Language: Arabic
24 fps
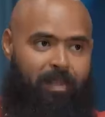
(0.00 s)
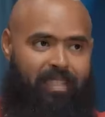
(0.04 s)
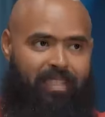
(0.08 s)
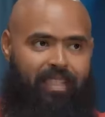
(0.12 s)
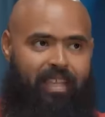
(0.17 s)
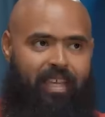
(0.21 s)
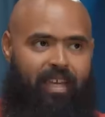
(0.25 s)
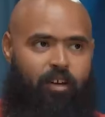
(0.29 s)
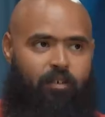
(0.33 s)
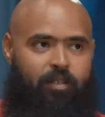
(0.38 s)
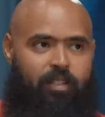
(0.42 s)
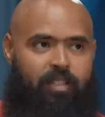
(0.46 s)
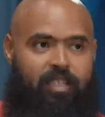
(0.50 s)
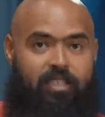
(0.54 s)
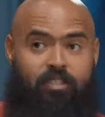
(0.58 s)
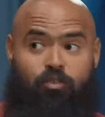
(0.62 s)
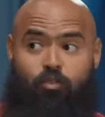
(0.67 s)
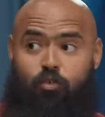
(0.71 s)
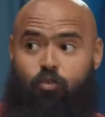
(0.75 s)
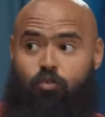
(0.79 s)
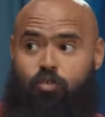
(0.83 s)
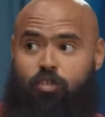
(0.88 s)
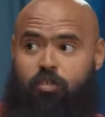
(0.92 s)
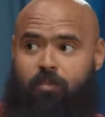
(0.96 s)
بتضايق قوي الناس
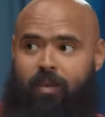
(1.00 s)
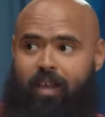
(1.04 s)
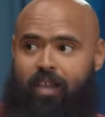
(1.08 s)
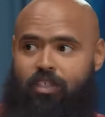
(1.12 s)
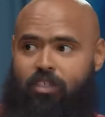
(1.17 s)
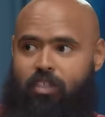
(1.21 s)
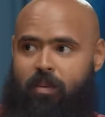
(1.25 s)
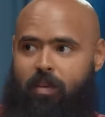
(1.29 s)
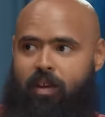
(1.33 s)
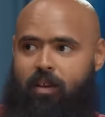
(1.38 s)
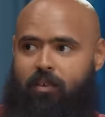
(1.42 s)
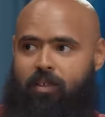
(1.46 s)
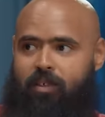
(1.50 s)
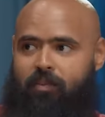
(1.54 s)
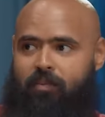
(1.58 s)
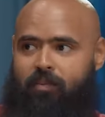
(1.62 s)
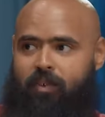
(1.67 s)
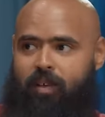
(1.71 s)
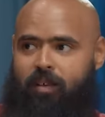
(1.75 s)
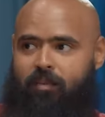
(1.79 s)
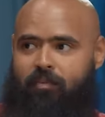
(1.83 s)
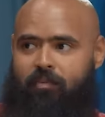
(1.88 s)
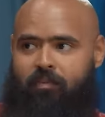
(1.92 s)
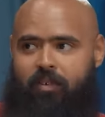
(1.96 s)
تخش بعشا قوي
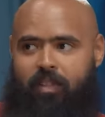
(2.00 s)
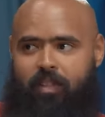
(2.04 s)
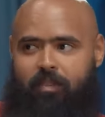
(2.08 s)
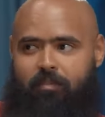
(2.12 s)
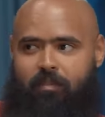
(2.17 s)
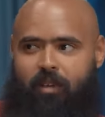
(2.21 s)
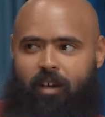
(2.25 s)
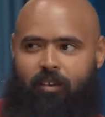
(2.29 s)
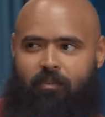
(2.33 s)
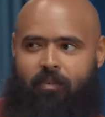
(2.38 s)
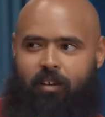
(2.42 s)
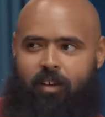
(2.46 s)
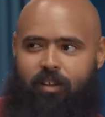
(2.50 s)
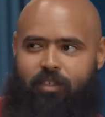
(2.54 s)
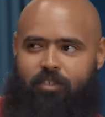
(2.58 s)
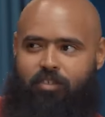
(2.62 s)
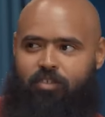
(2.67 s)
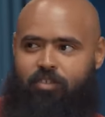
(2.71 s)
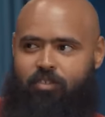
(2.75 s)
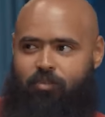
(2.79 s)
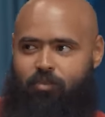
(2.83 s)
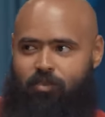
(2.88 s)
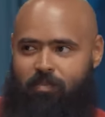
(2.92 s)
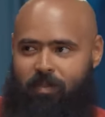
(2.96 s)
فانا ما
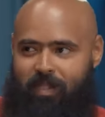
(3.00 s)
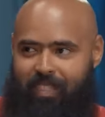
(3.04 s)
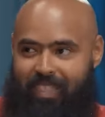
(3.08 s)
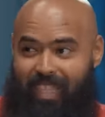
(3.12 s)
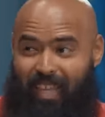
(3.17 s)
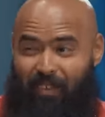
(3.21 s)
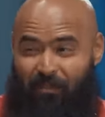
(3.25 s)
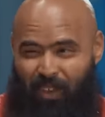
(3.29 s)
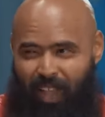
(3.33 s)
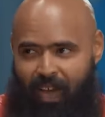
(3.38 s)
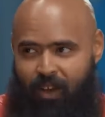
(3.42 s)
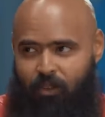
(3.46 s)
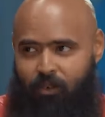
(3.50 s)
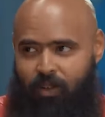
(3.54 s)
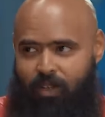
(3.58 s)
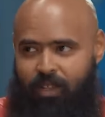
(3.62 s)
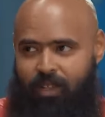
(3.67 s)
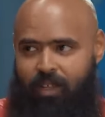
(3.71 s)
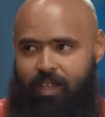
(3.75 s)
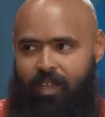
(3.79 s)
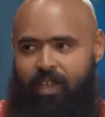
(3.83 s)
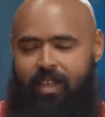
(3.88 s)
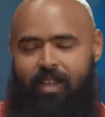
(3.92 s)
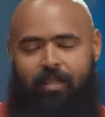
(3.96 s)
اعرفكش كنت بتضايق في الاول
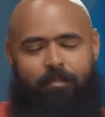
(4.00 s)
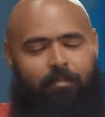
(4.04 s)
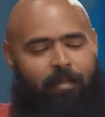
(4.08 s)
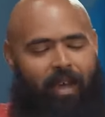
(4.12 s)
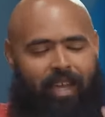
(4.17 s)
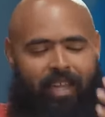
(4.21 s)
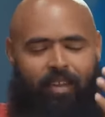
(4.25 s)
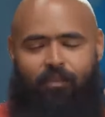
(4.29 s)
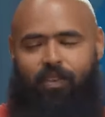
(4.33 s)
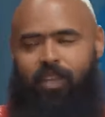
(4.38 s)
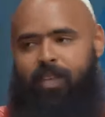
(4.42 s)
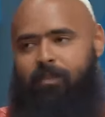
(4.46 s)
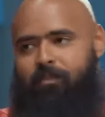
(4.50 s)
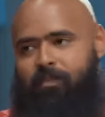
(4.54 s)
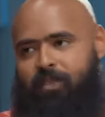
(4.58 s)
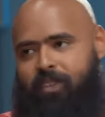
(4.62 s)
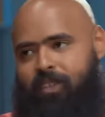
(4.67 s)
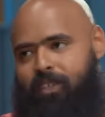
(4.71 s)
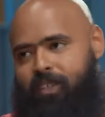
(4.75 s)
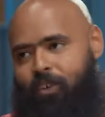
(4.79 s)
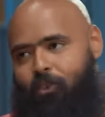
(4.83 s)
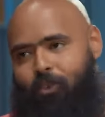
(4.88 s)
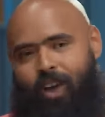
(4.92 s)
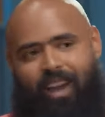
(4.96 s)
بعد كده
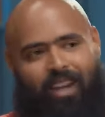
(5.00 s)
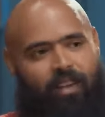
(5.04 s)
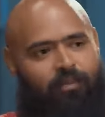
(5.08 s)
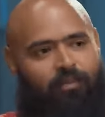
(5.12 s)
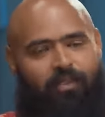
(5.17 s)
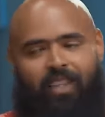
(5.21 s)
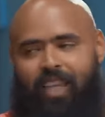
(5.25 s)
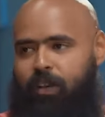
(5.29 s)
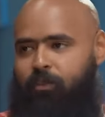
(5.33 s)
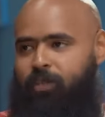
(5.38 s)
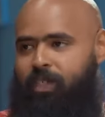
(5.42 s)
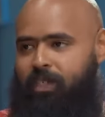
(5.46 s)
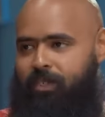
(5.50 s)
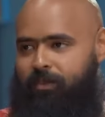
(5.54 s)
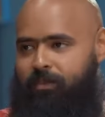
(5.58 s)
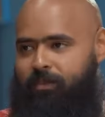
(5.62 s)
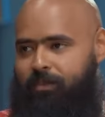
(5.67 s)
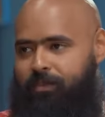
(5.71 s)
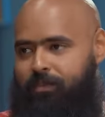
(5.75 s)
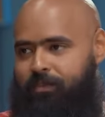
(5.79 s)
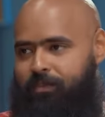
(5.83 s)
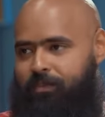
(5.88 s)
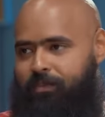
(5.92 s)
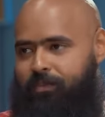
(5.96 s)
فهمت هو عارفني قوي
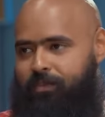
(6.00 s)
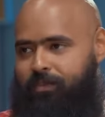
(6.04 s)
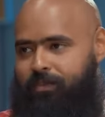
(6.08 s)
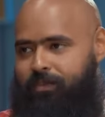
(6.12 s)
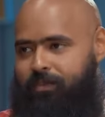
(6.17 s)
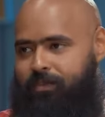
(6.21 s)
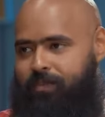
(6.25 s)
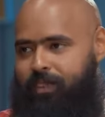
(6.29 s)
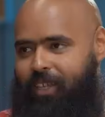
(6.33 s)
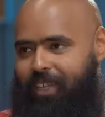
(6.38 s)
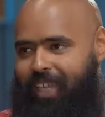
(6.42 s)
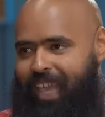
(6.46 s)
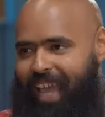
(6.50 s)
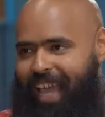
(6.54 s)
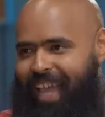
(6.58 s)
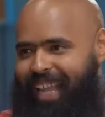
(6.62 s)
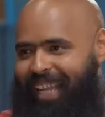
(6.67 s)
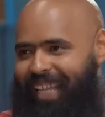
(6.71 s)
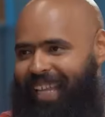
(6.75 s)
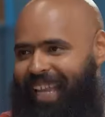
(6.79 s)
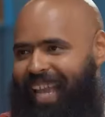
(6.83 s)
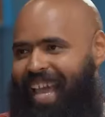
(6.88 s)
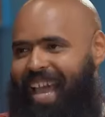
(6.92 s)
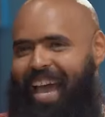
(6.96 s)
صح
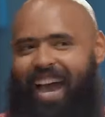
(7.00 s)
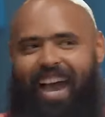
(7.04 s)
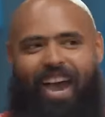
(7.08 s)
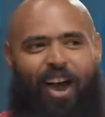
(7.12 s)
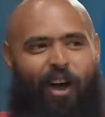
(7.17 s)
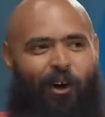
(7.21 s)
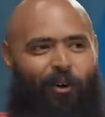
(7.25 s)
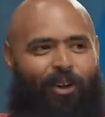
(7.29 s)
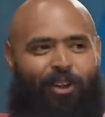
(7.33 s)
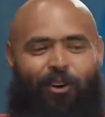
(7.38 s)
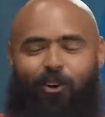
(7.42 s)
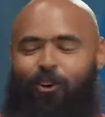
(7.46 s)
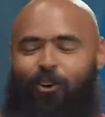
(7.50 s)
يعني أيوة. هو أيوة.